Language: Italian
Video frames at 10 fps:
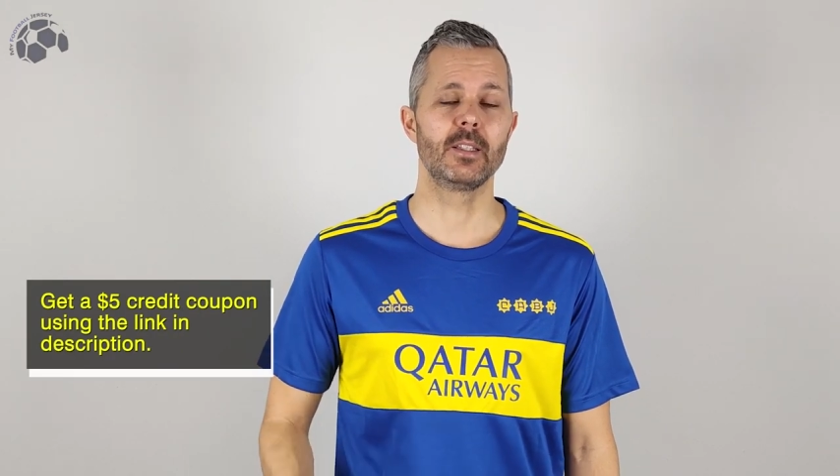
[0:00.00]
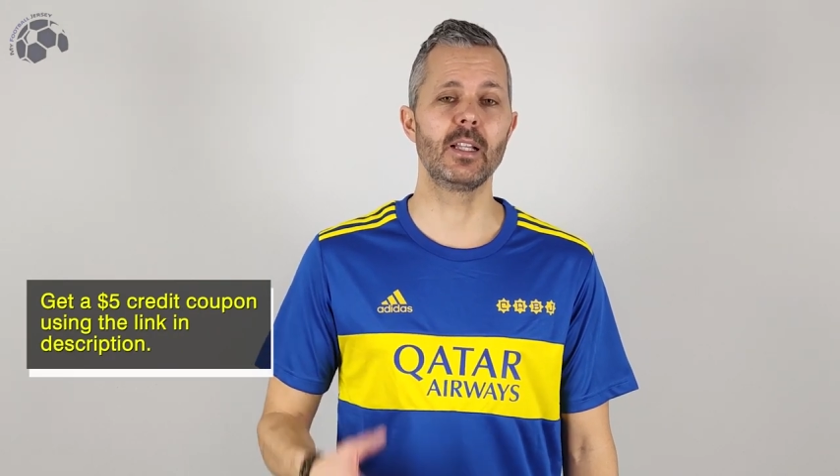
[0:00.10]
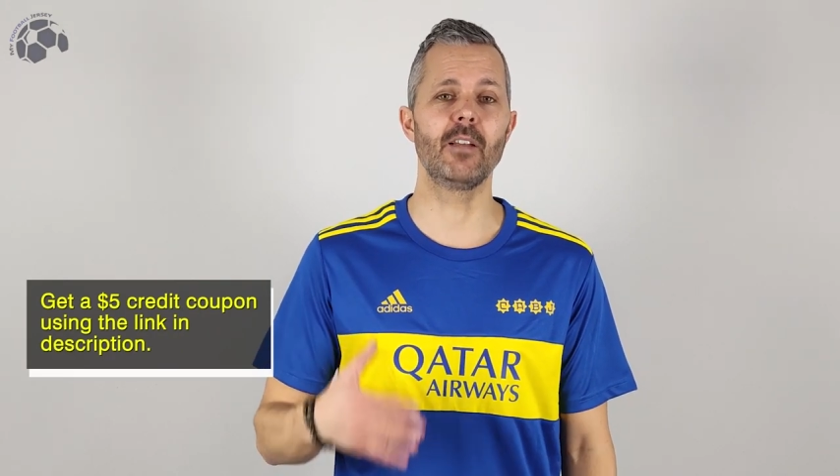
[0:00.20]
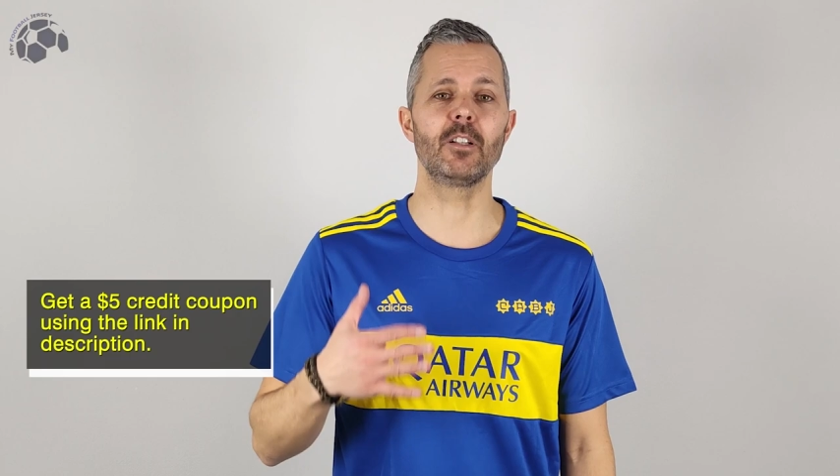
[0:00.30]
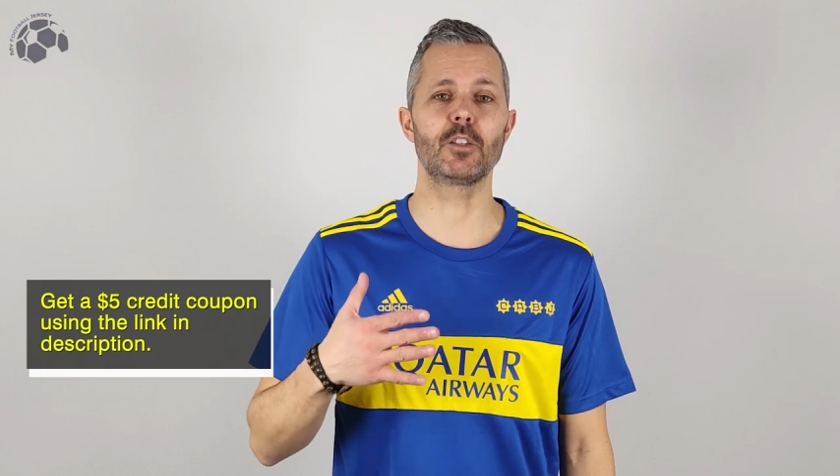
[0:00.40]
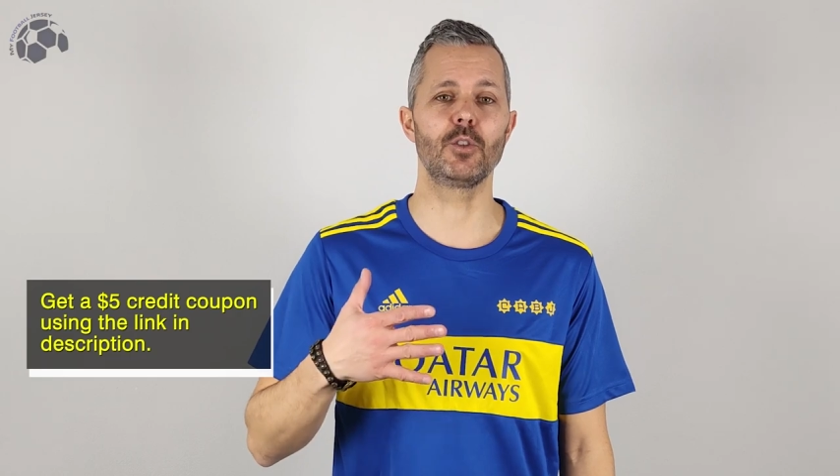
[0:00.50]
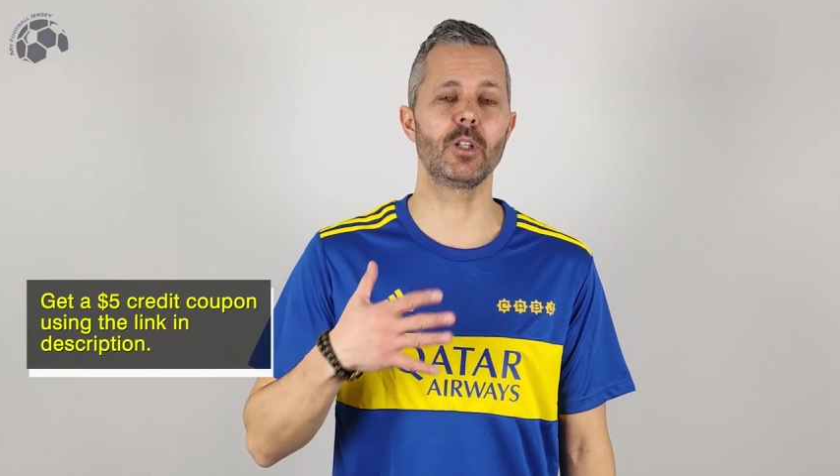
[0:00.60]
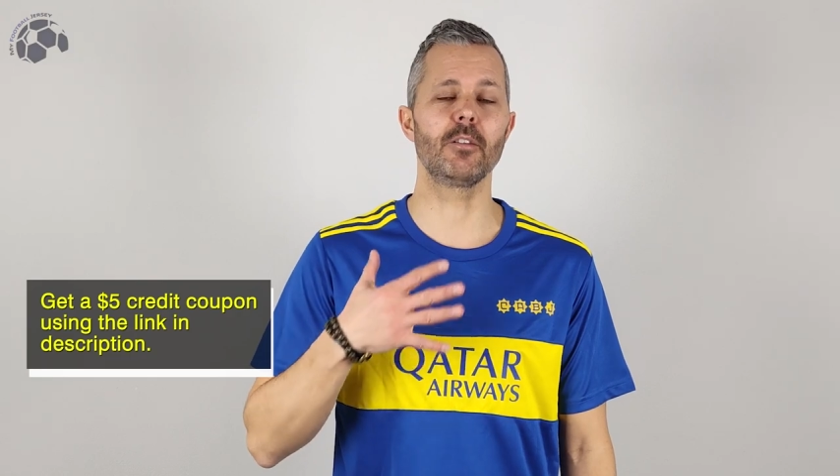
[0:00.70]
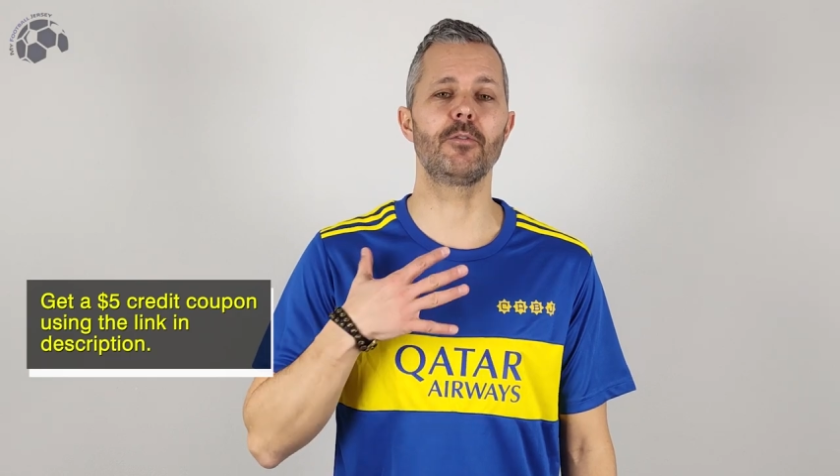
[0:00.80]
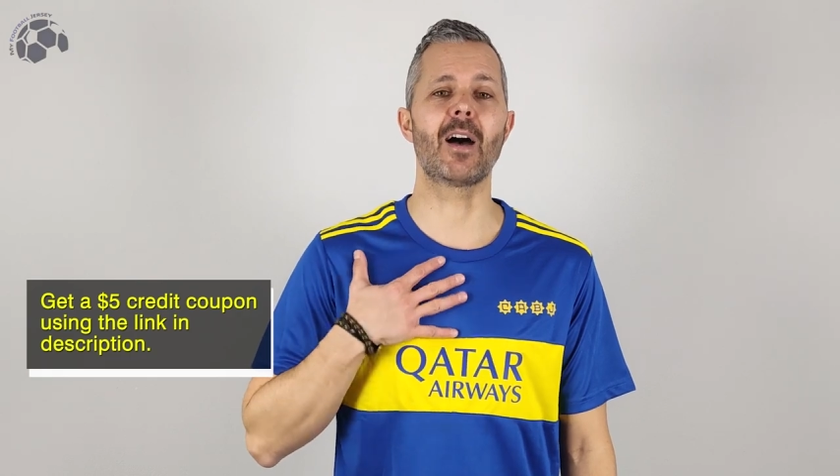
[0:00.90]
nella
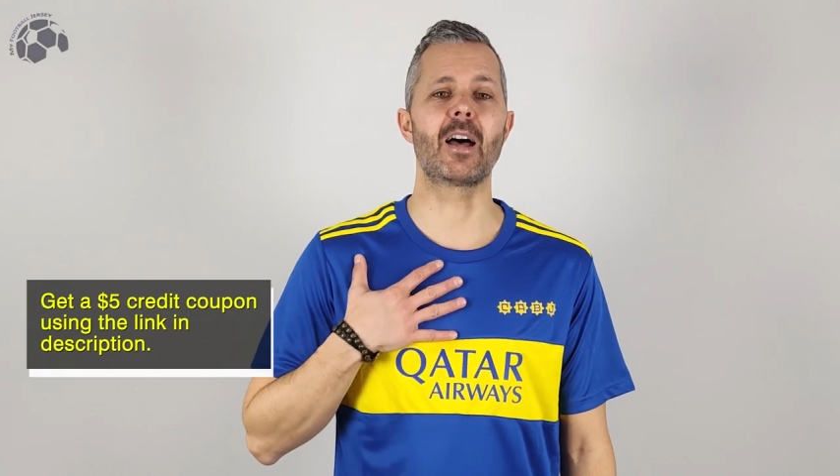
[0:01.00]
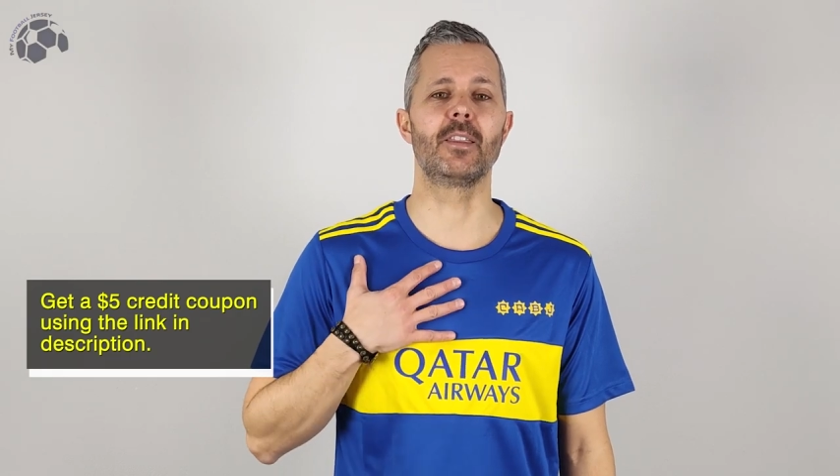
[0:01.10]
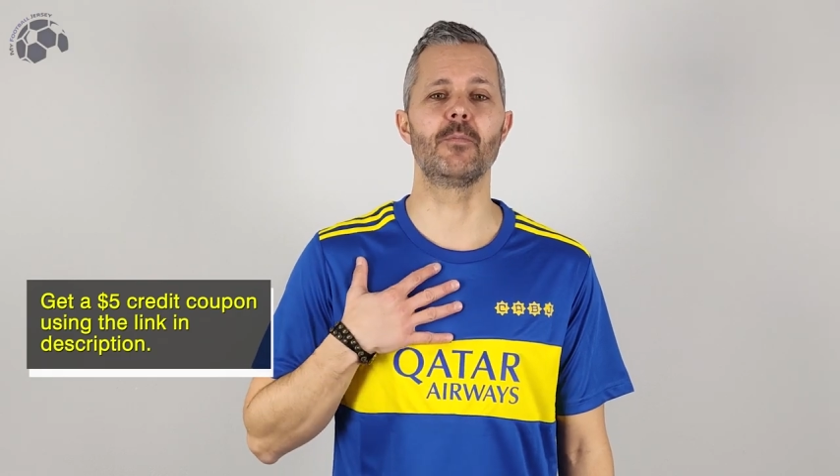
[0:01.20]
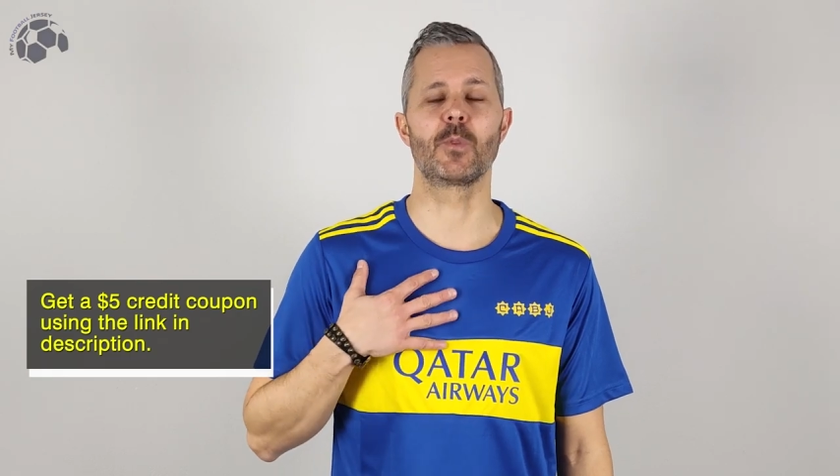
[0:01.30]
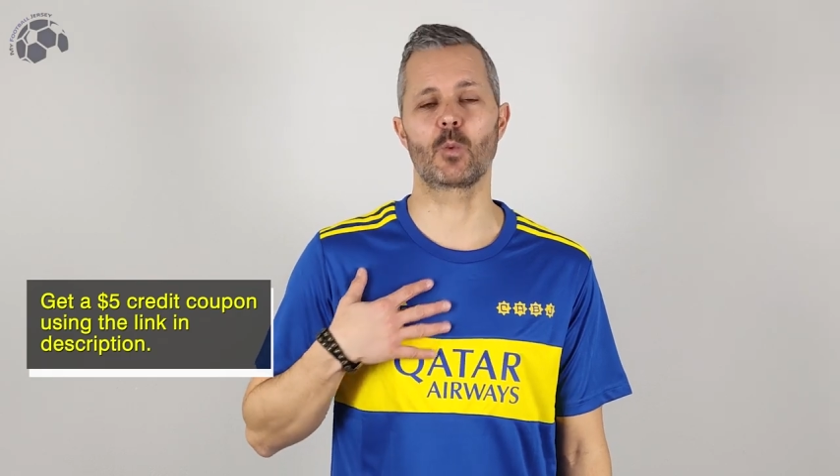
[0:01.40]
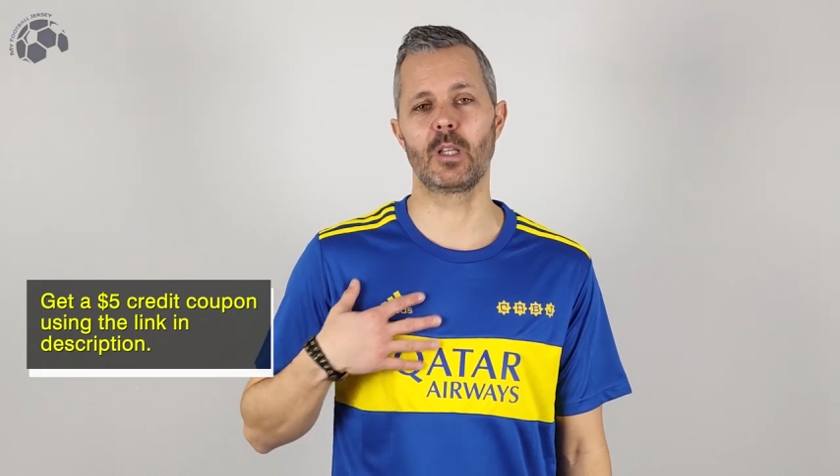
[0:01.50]
versione fan,